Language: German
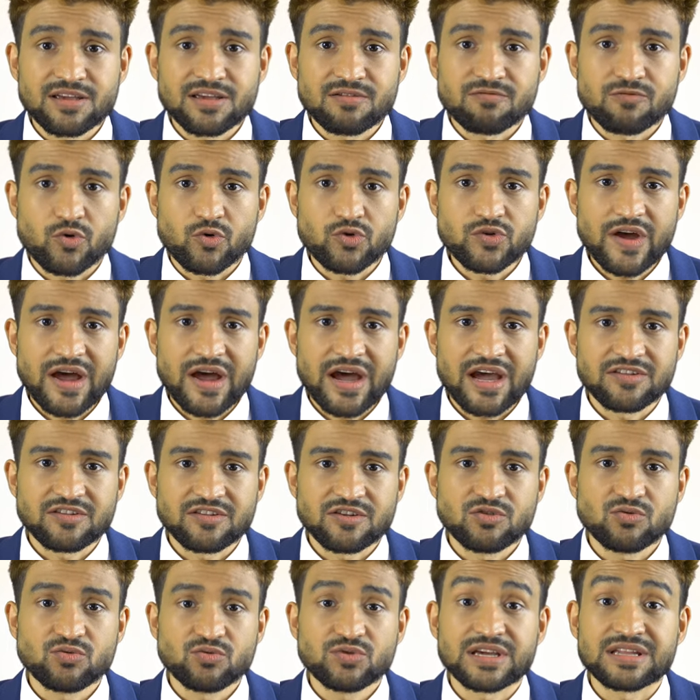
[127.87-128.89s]

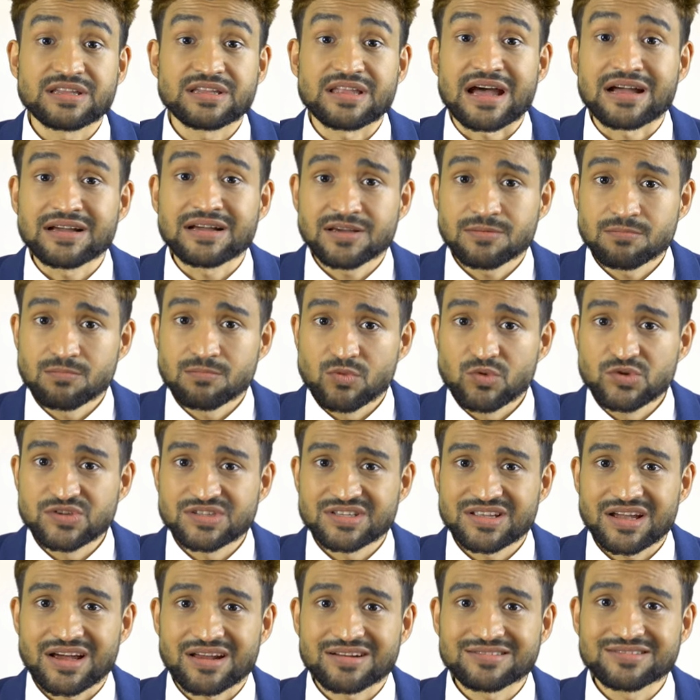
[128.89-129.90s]
Gewohnheiten und
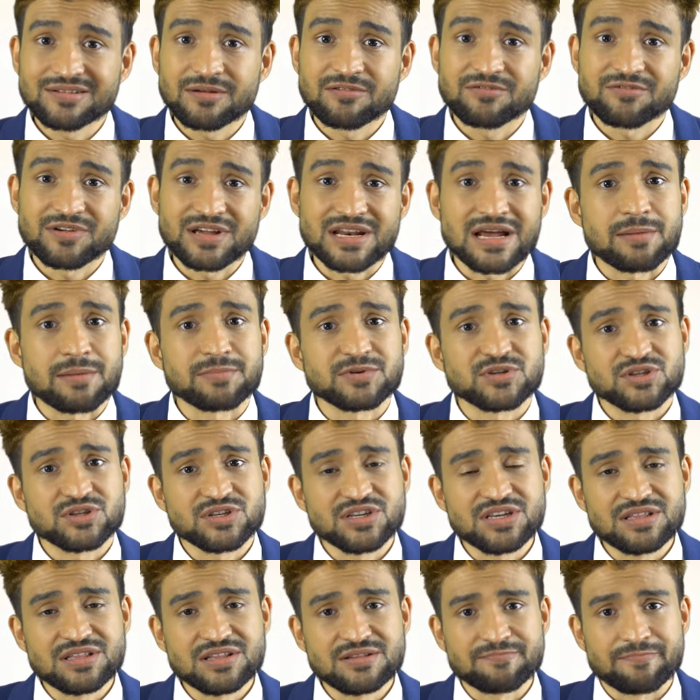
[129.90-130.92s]
Gedankenmustern
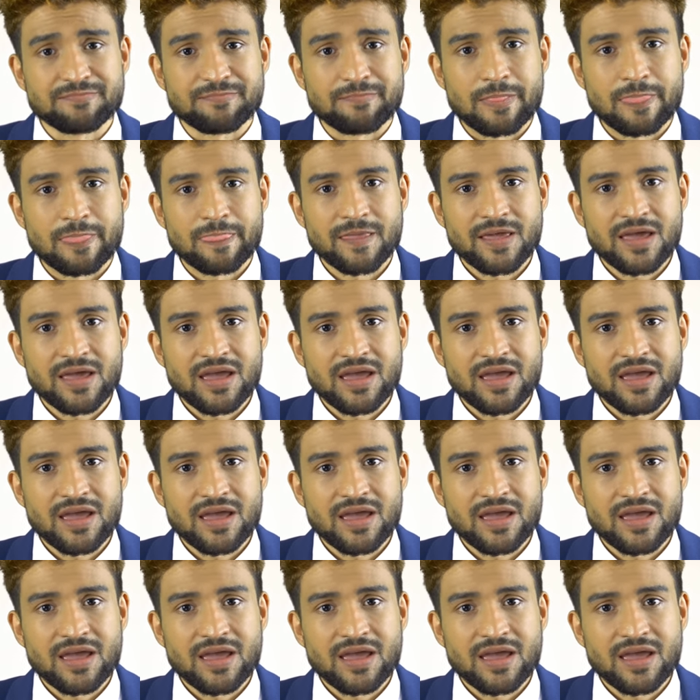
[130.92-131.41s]
verabschieden.